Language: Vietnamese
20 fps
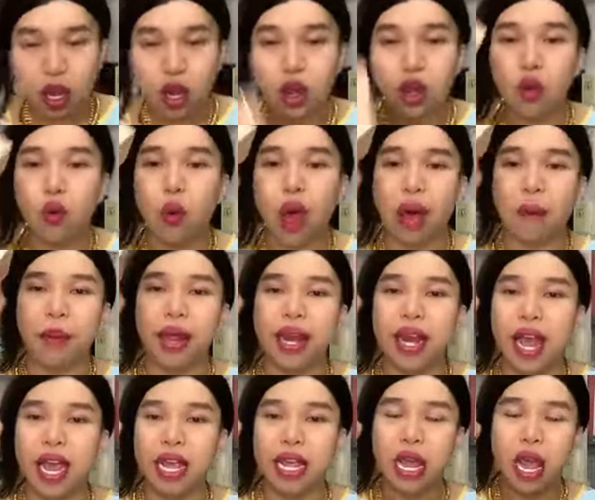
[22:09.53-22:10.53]
nước hoa
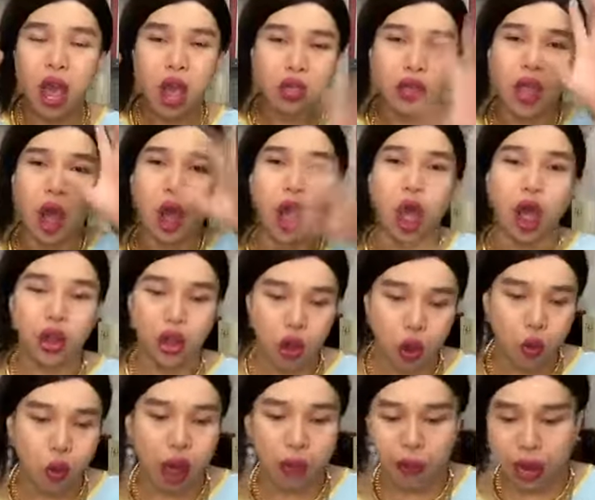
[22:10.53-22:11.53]
mini trời ơi nước
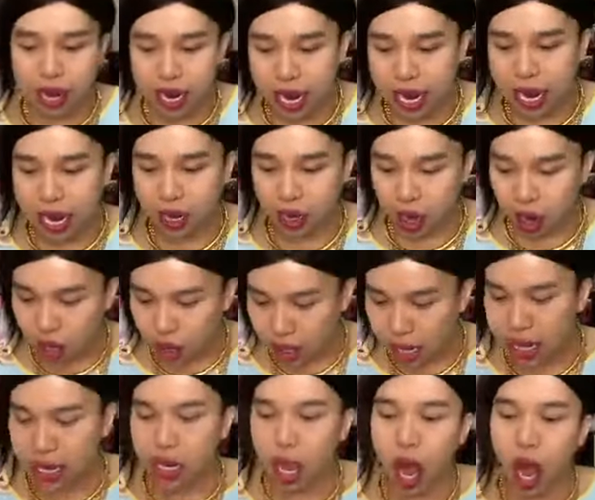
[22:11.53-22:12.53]
hoa mini này cực
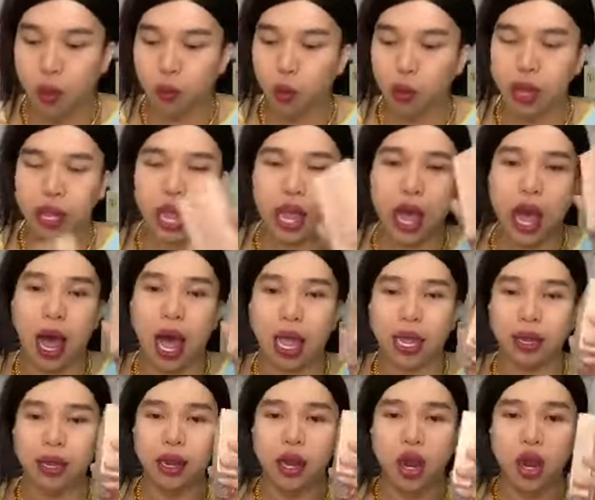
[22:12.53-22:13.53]
kỳ thơm đúng quý vị
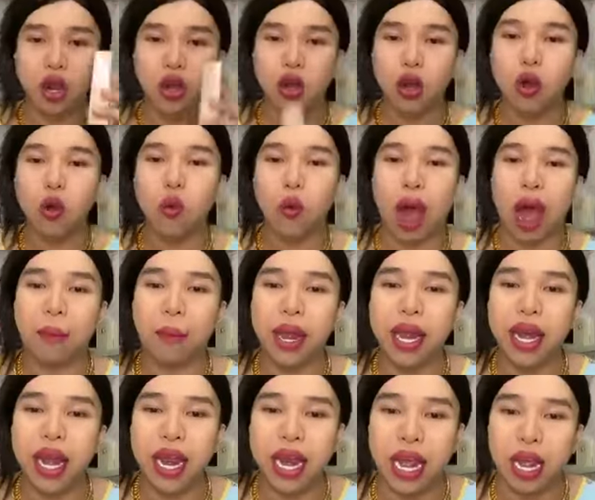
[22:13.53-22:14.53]
ơi nước hoa
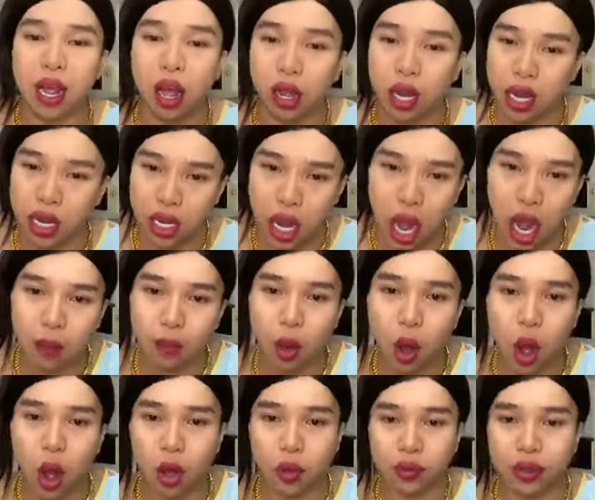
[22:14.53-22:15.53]
mini này cực kỳ thơm
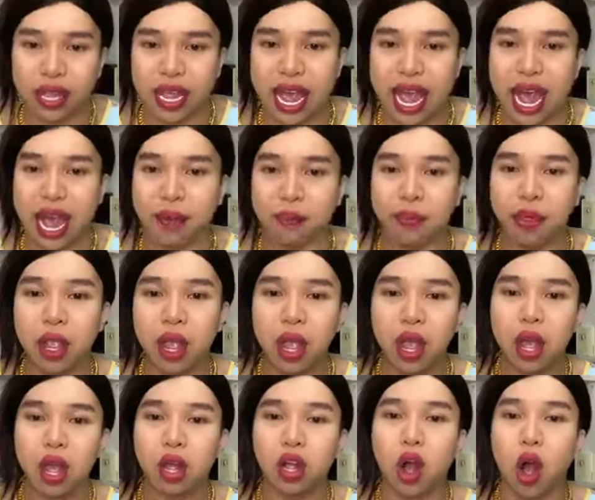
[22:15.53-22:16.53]
luôn nha
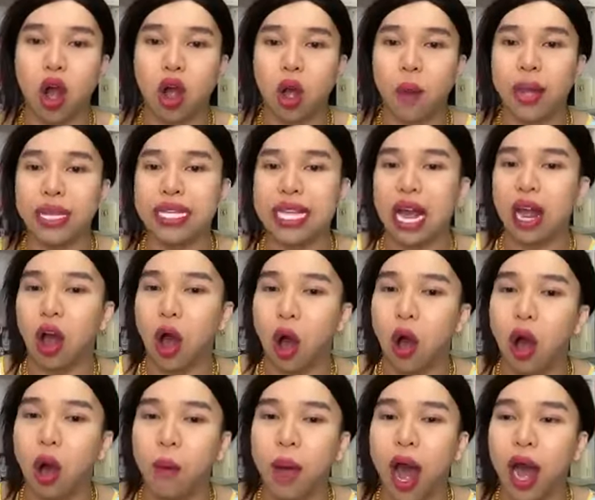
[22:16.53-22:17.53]
còn gói massage cổ
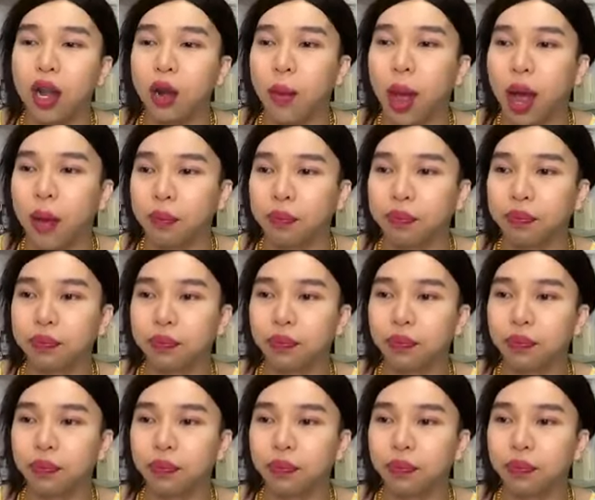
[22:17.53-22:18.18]
không hết đúng không